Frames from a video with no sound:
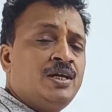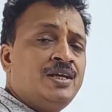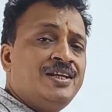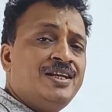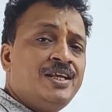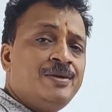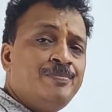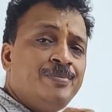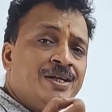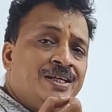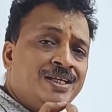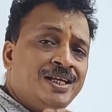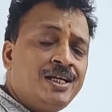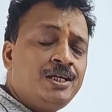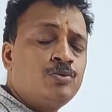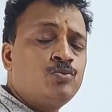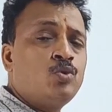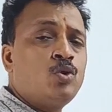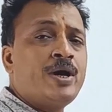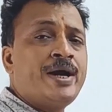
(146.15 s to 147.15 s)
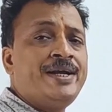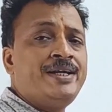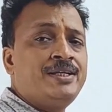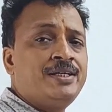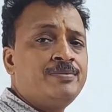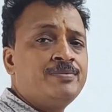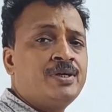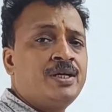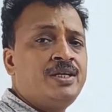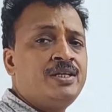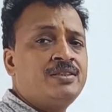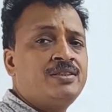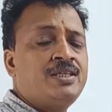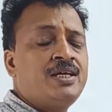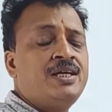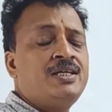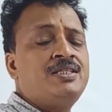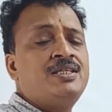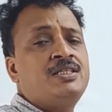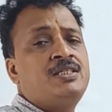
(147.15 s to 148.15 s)
लिमिटेड वो आइटम खरीदता
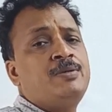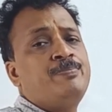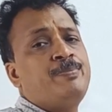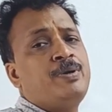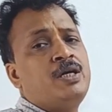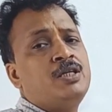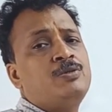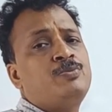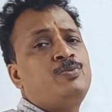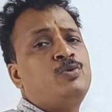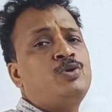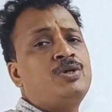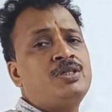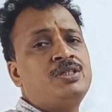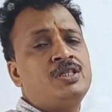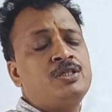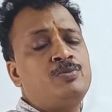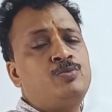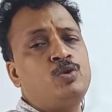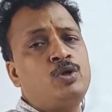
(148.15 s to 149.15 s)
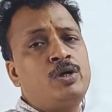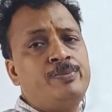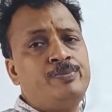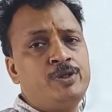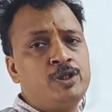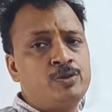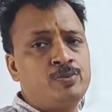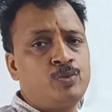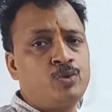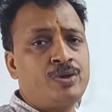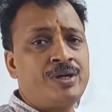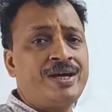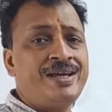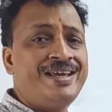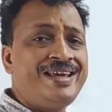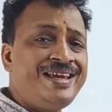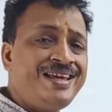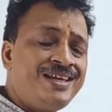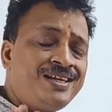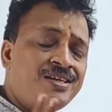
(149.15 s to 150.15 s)
है जैसे पाँच बोरा दस बोरा बीस बोरा
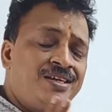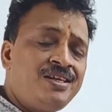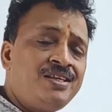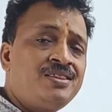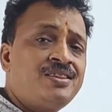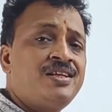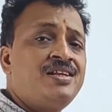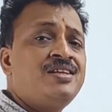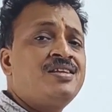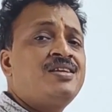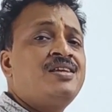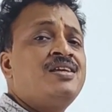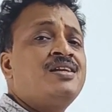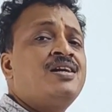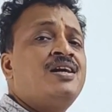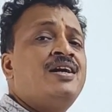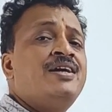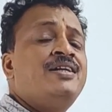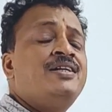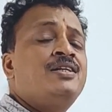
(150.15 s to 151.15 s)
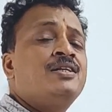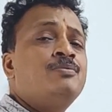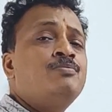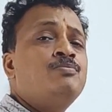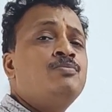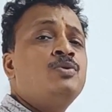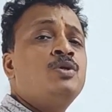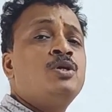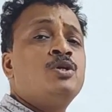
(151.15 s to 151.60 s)
एक ही तरीके का आइटम